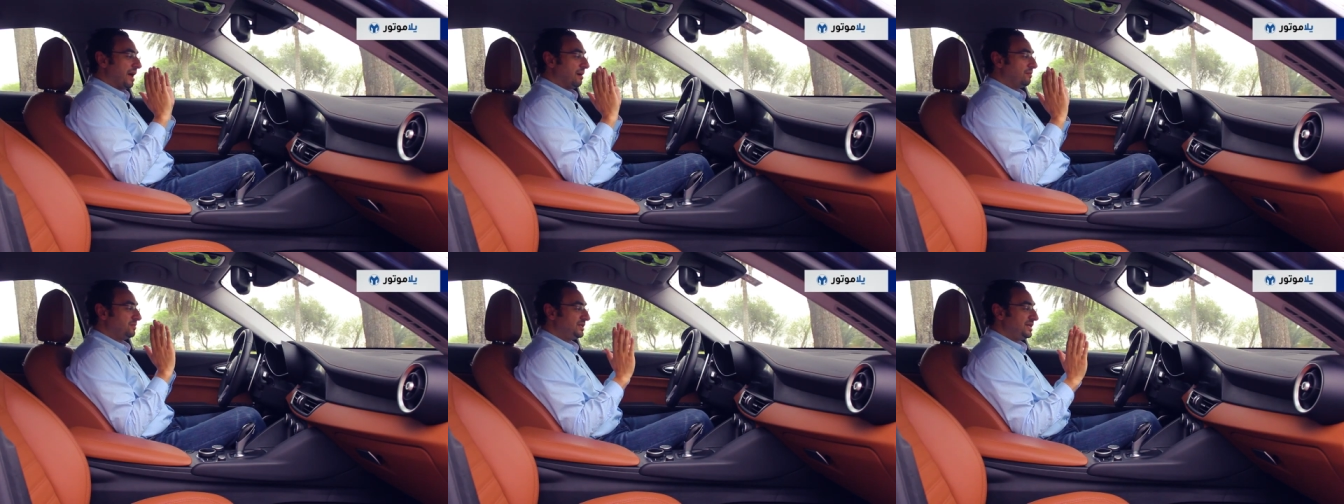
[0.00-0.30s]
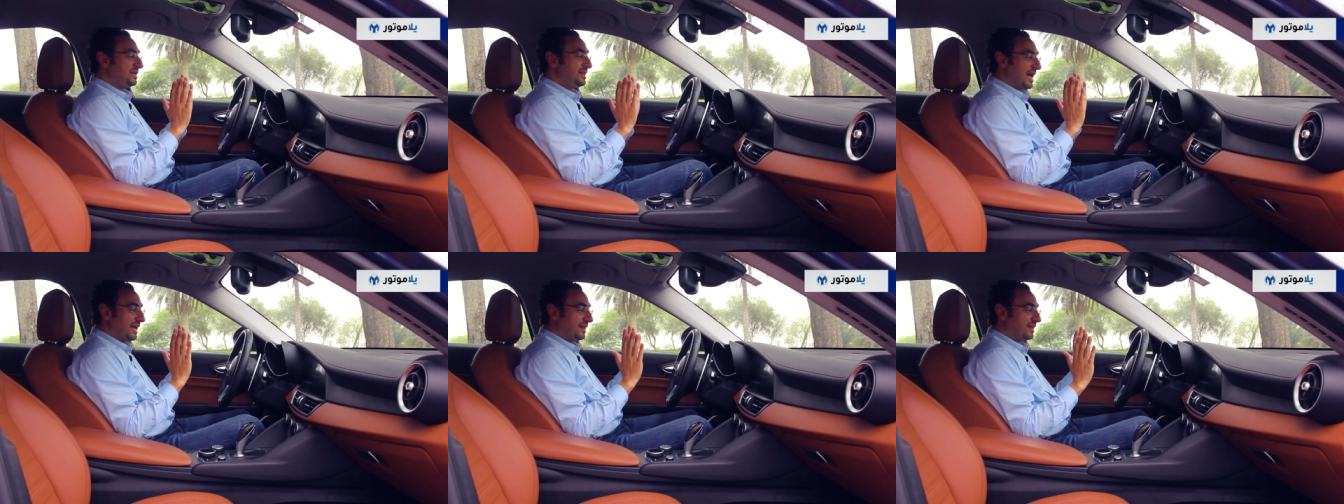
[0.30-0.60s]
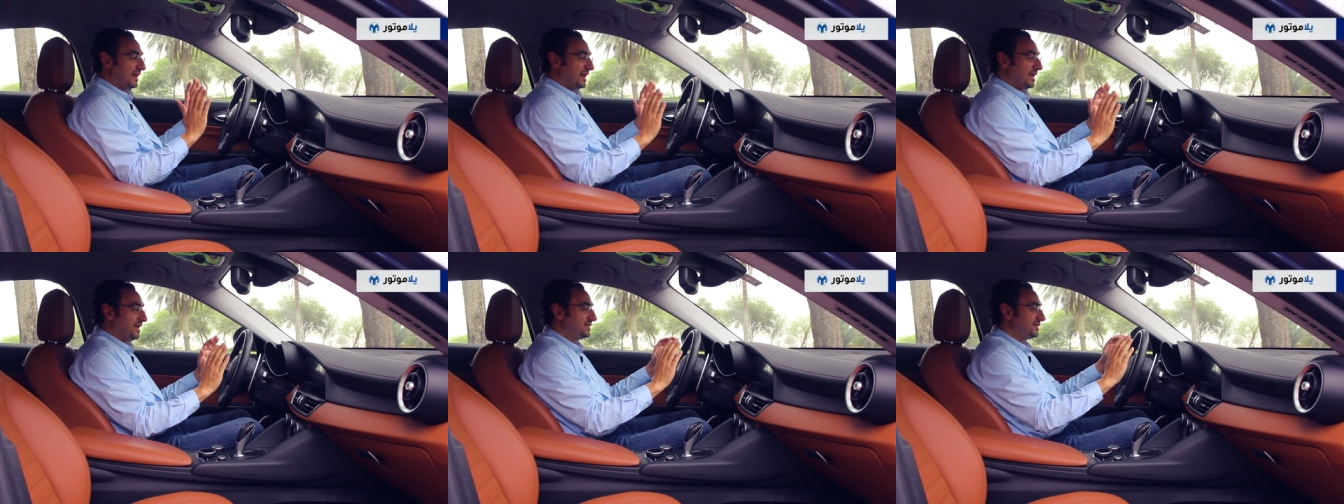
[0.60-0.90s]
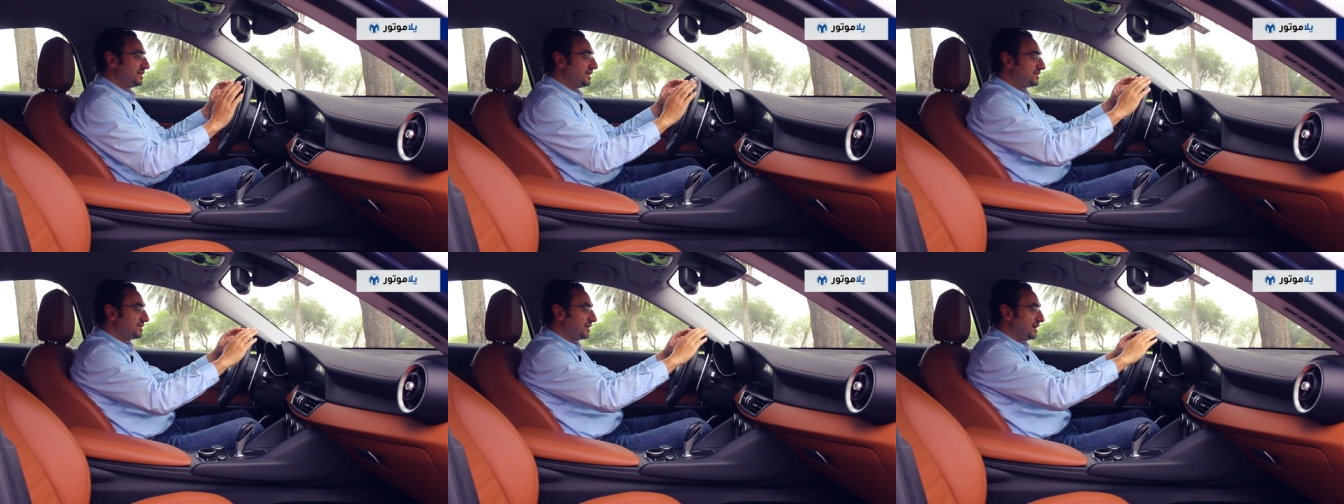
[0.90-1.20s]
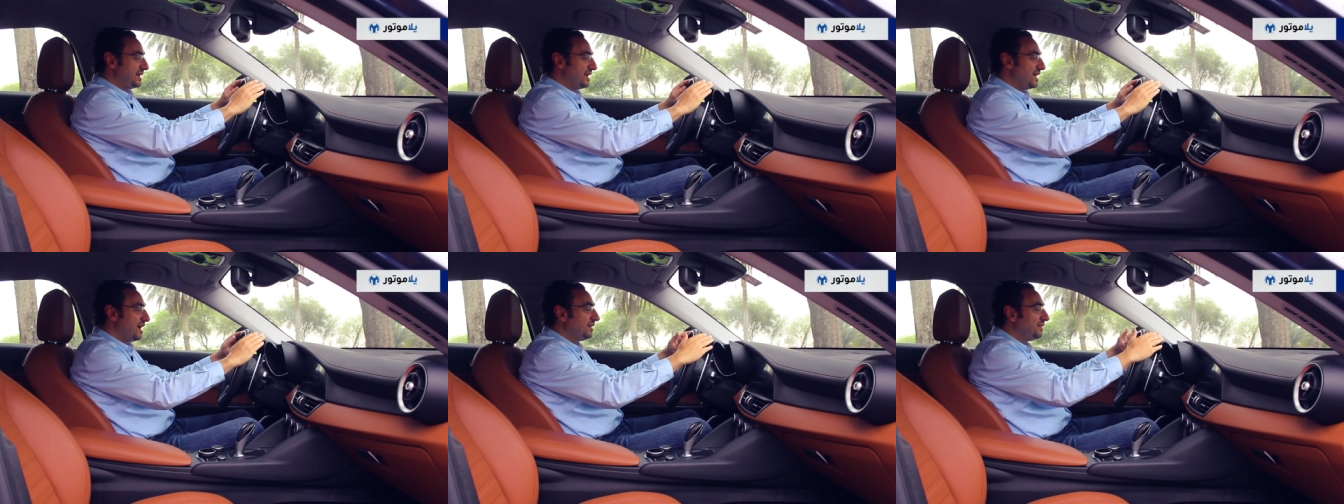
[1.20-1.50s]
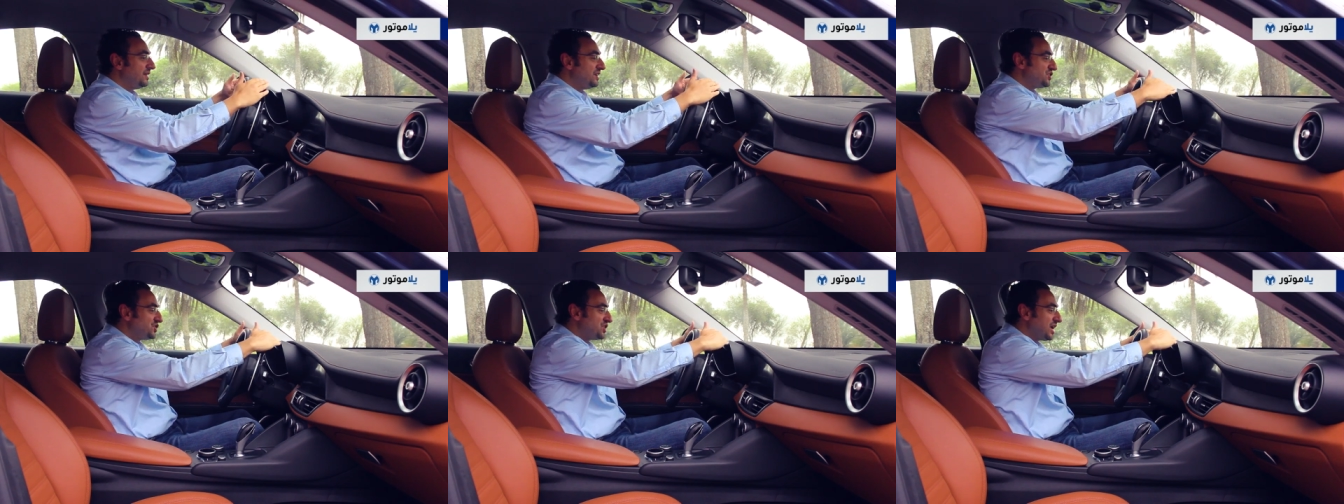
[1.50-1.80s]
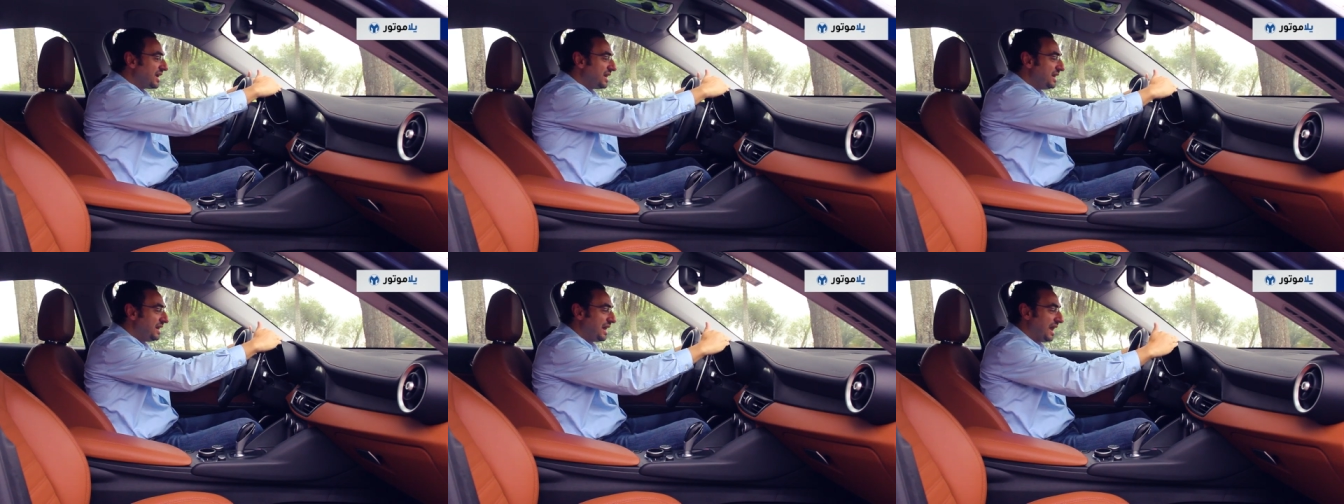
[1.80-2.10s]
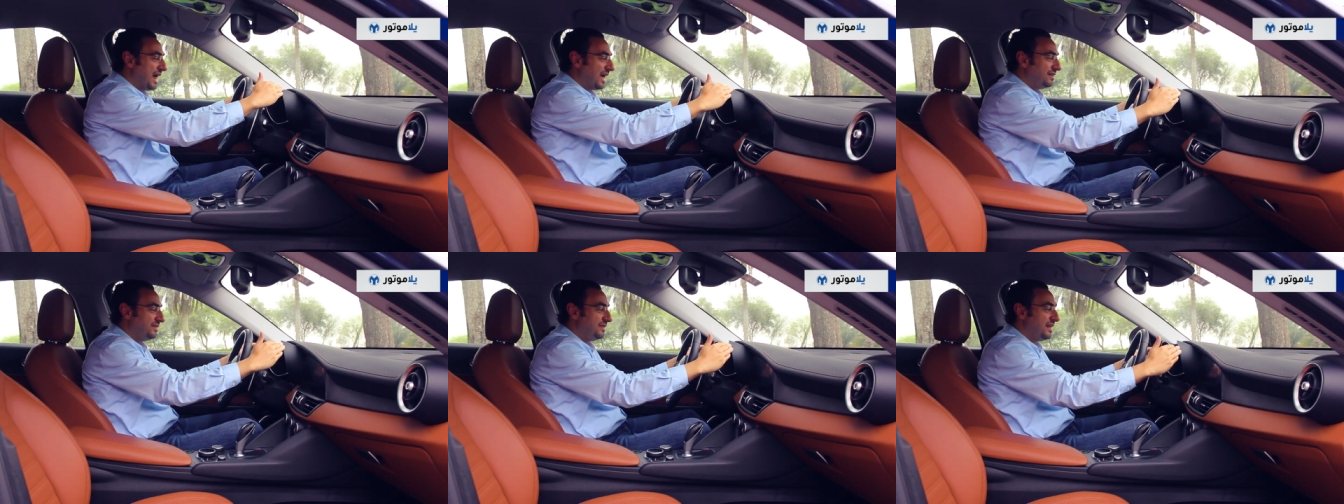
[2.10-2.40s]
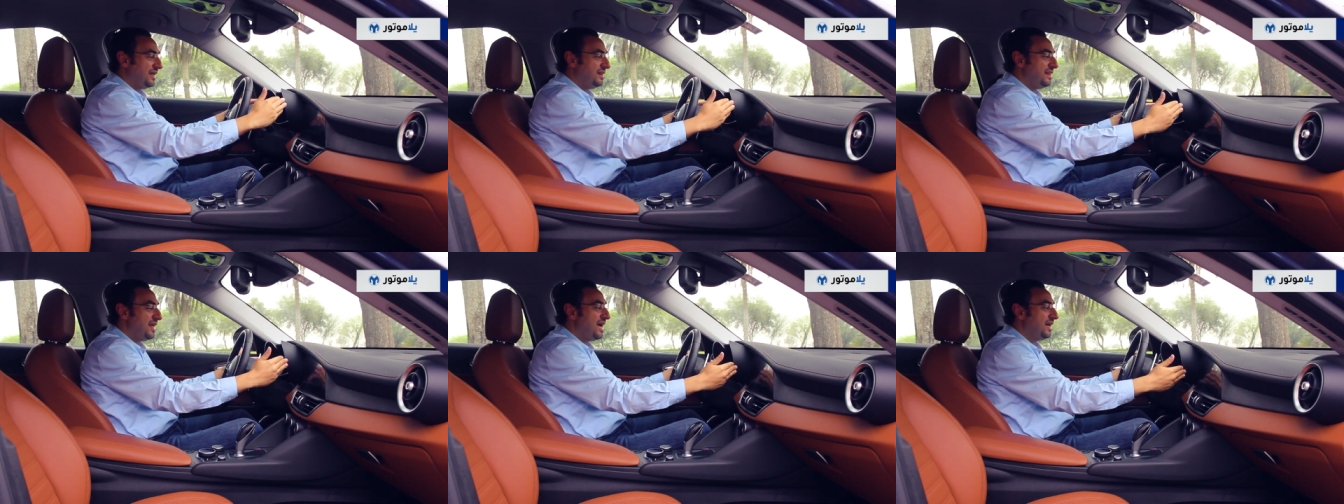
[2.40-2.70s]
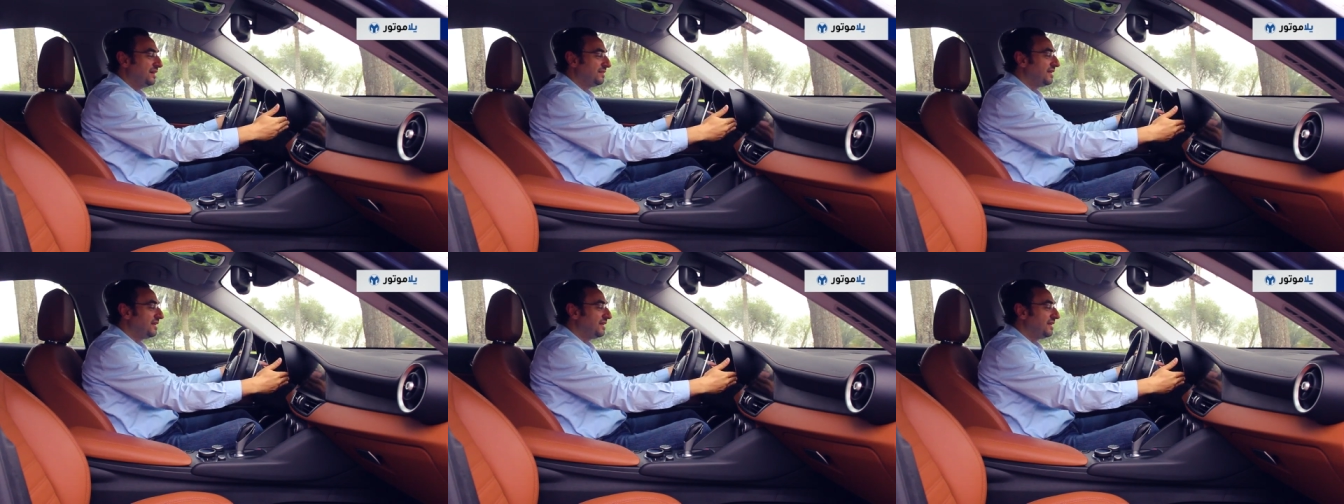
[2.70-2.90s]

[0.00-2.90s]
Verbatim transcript: عم زيد هذا الاحساس الرياضي شكل العدادات